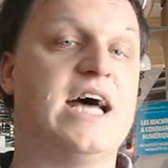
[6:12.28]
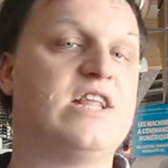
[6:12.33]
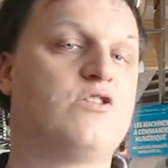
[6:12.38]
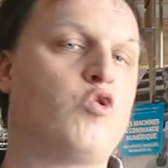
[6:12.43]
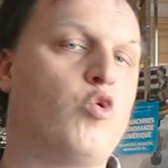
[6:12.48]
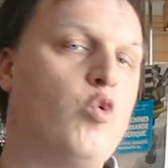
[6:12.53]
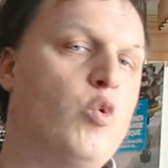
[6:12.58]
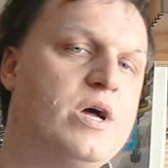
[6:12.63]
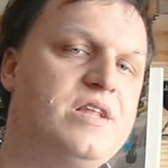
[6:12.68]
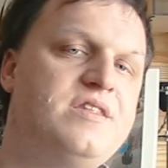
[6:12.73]
Il y a
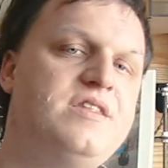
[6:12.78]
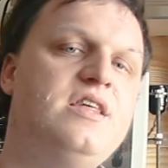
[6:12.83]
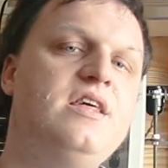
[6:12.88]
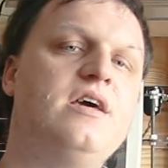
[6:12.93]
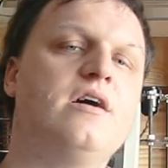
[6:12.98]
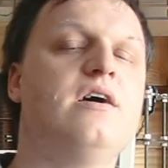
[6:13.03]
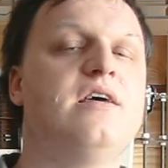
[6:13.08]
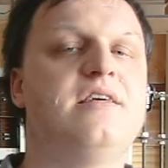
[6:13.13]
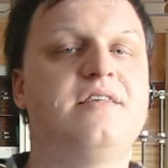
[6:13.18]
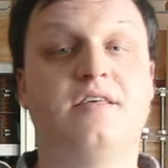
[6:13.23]
trop à
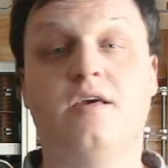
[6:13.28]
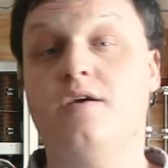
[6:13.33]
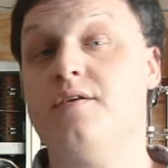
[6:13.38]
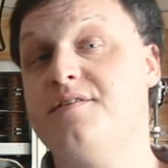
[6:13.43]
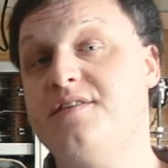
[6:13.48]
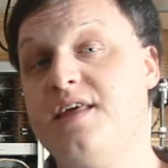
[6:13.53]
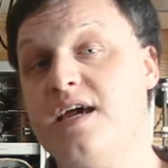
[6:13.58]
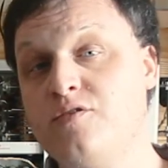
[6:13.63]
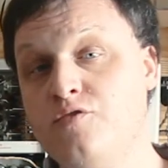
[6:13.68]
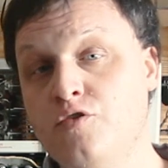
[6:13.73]
dire et c'est un
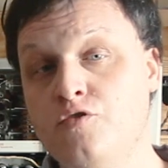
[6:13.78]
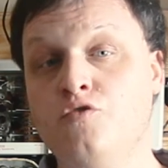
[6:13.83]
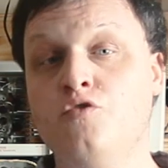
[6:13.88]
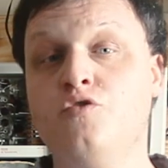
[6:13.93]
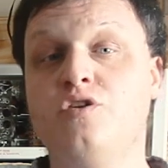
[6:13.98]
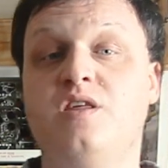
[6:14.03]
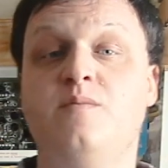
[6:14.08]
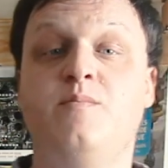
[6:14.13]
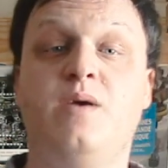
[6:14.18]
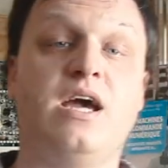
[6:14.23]
sac de
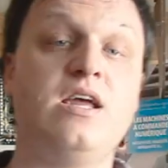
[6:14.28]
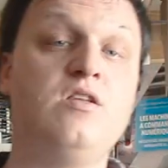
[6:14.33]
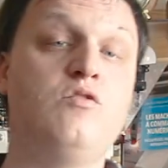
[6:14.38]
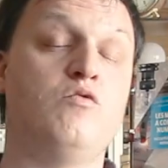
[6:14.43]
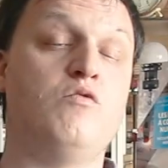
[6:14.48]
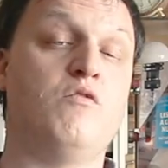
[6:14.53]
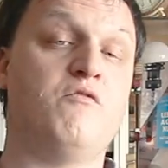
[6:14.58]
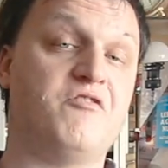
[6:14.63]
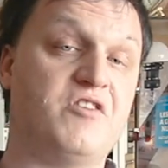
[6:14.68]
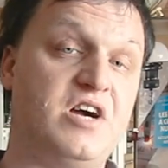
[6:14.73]
nœuds qui mérite
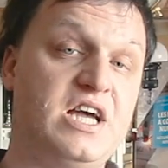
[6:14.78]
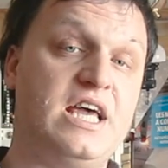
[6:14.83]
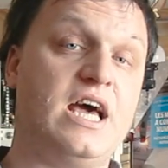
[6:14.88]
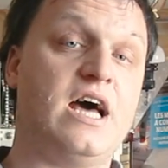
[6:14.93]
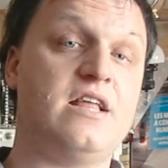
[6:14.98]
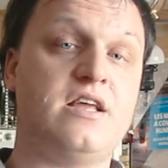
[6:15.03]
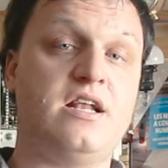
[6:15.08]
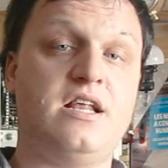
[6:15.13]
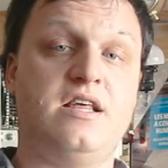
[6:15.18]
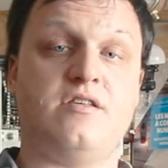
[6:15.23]
une vraie
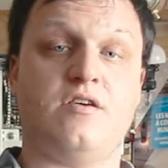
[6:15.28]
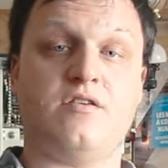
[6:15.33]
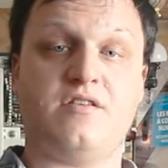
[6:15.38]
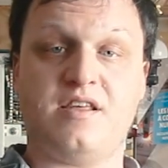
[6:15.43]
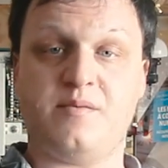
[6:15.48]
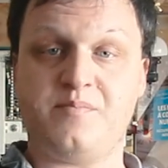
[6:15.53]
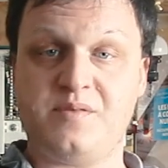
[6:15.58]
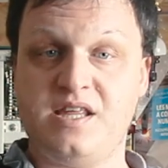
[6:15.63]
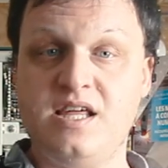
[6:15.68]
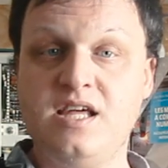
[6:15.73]
analyse
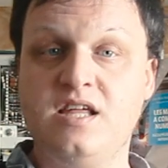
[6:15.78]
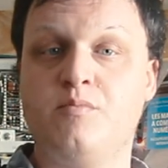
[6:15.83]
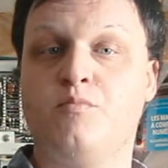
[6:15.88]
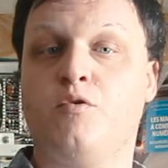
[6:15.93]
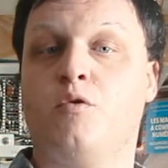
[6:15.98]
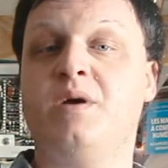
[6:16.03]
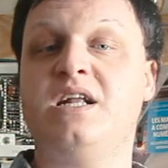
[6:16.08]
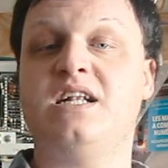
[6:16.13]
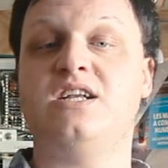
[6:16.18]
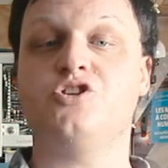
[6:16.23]
sceptique
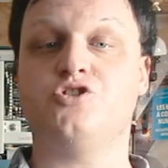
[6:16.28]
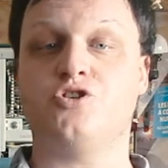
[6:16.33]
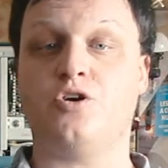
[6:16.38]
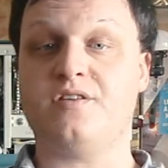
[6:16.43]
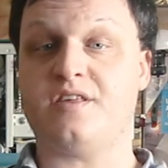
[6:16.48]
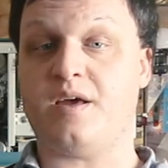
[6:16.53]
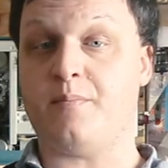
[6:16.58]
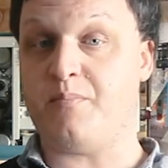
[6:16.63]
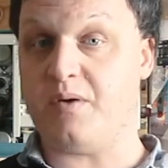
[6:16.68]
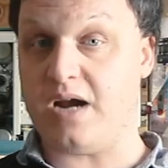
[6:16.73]
pour mettre les choses à